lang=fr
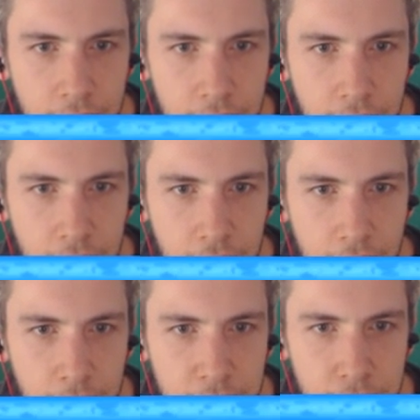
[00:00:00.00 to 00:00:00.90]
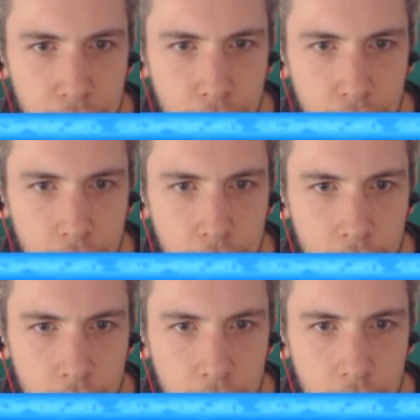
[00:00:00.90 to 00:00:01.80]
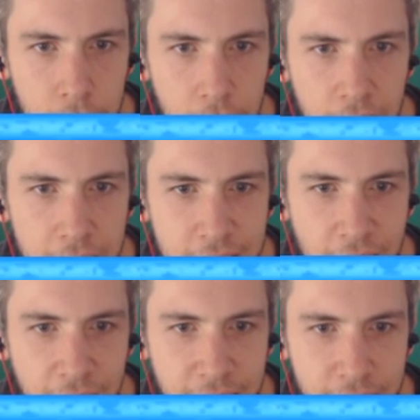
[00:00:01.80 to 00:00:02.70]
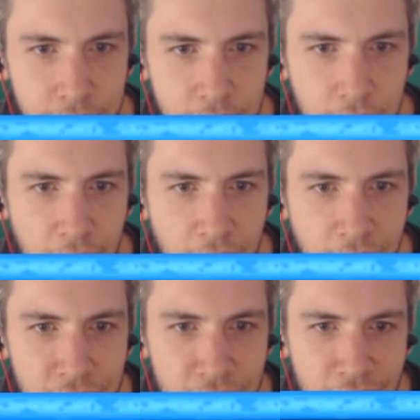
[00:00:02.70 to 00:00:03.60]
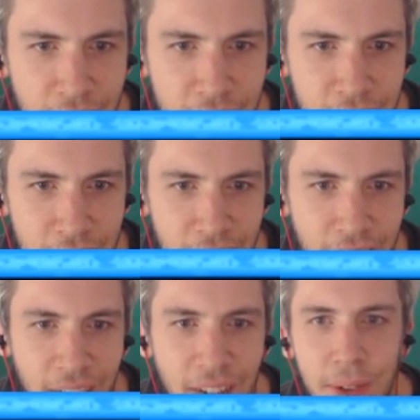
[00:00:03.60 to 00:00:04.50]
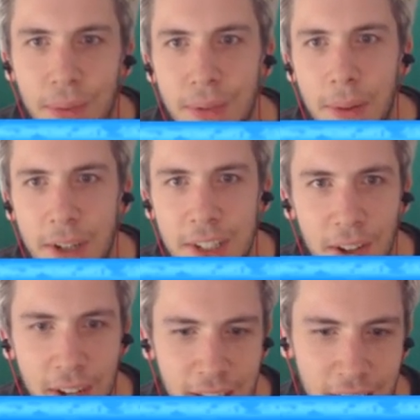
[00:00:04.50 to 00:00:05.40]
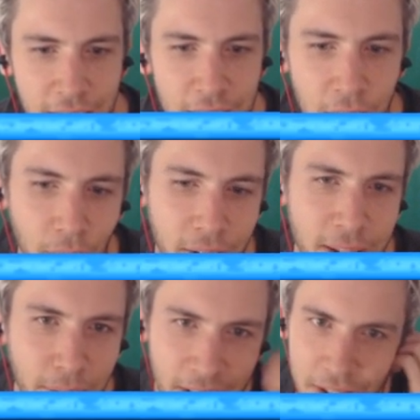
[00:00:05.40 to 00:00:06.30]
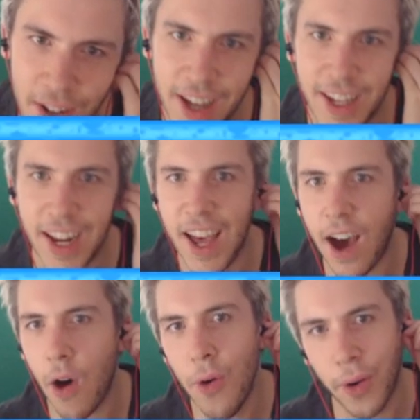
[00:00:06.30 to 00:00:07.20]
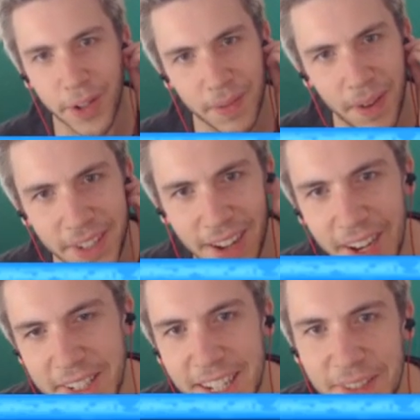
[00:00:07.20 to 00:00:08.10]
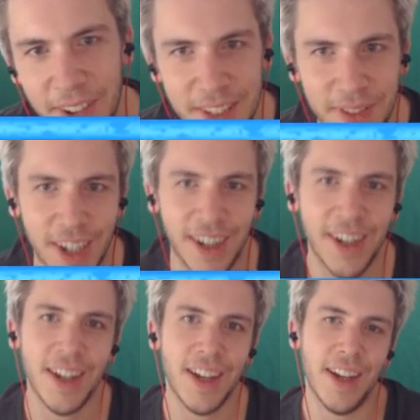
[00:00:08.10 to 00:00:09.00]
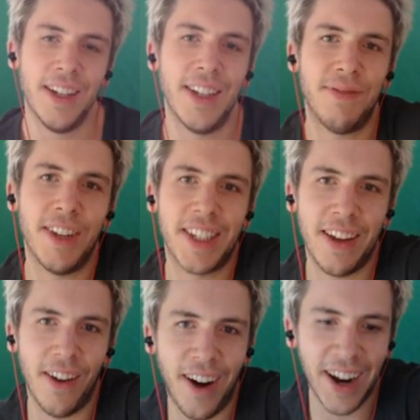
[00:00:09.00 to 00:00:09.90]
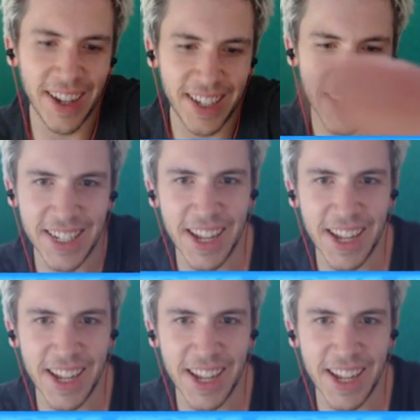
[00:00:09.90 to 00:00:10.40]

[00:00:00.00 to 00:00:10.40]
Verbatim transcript: Ok, petit fût. Ah, ça arrête. Ah non, non Ouf, ça a presque collecté. On était presque dans la galère, heureusement ça va, ça se passe bien. Ça se passerait. très...